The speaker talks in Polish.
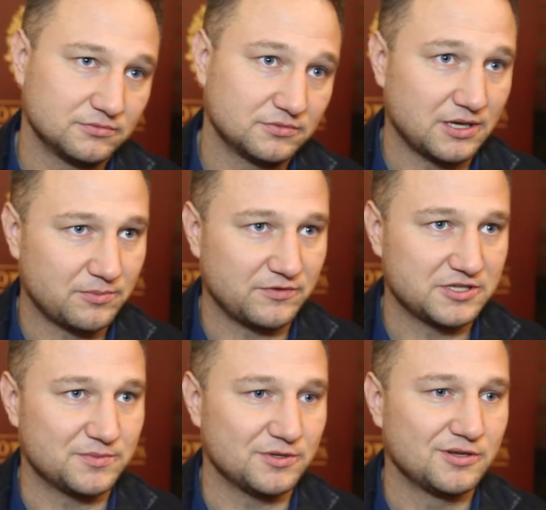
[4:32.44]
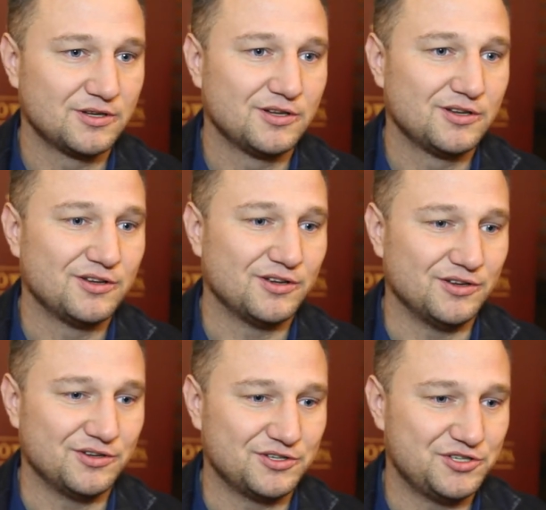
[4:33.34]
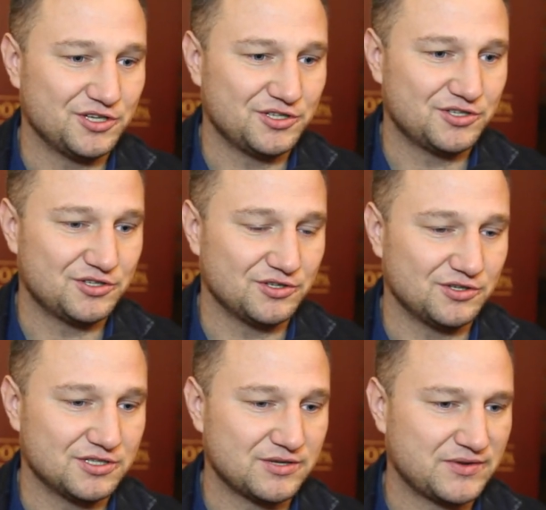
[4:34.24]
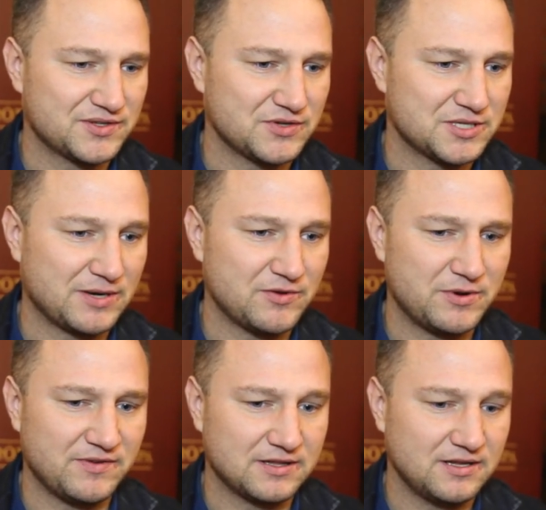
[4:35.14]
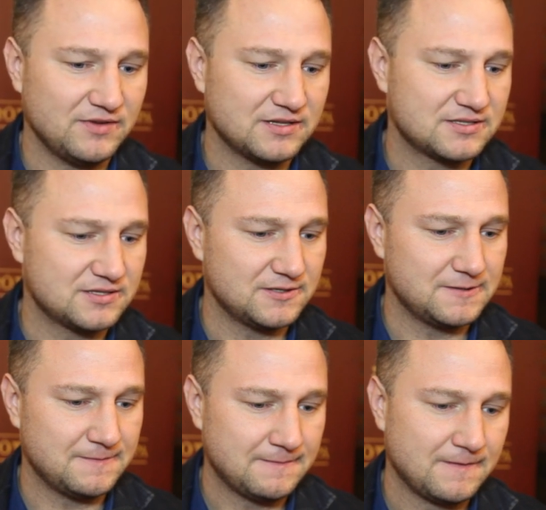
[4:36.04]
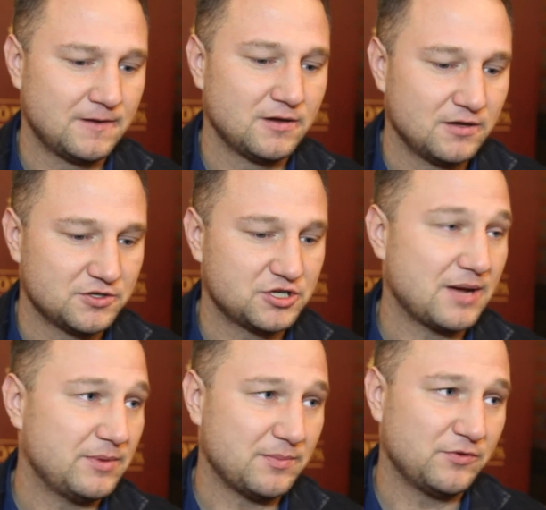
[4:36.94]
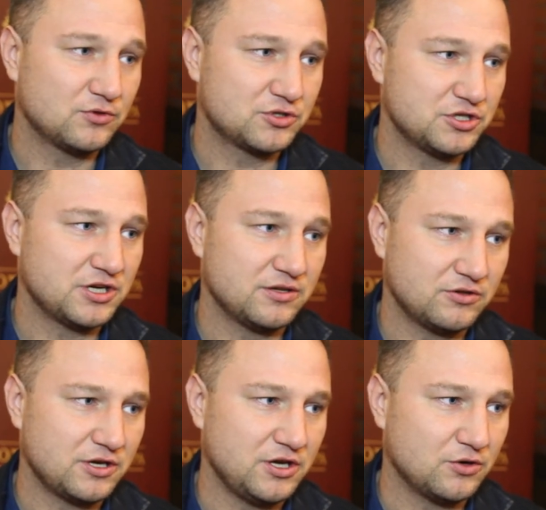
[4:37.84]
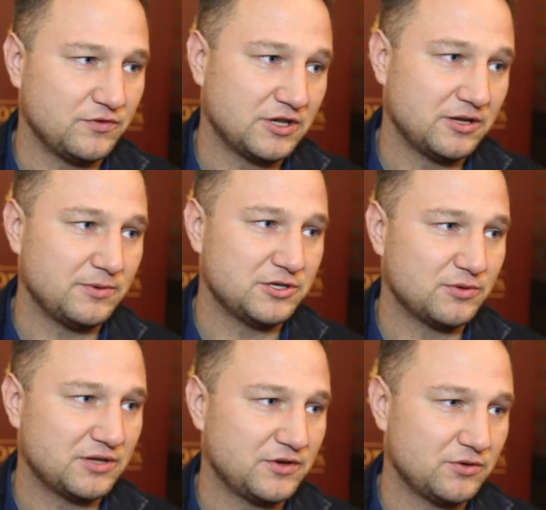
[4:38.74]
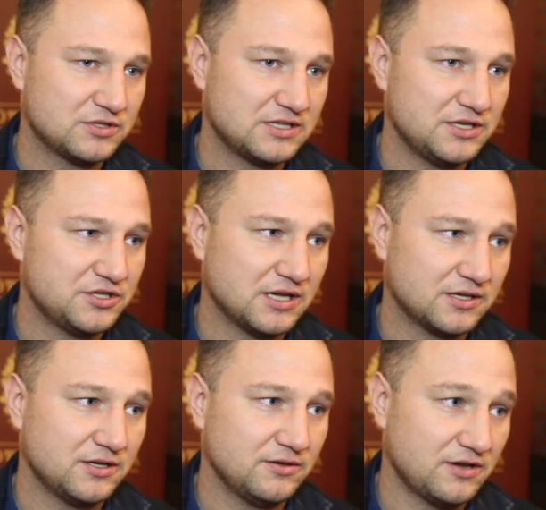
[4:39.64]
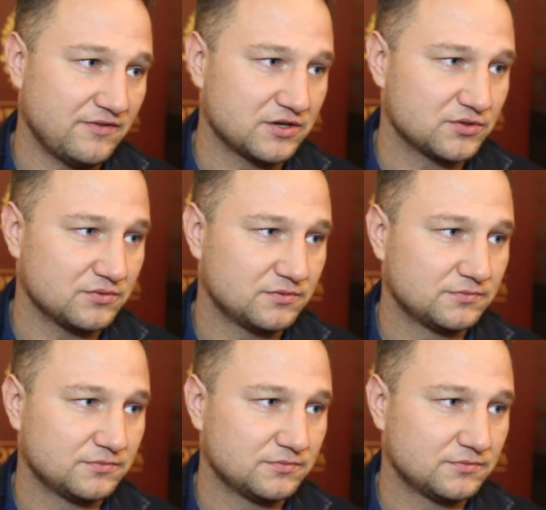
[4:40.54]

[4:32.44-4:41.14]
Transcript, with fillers: tak powiedzmy, e, gdzieś e, załatwia swoje sprawy prywatne, więc e, czekamy na powrót Krzyśka do treningów i wtedy będzie łatwiej ustalić datę rewanżu.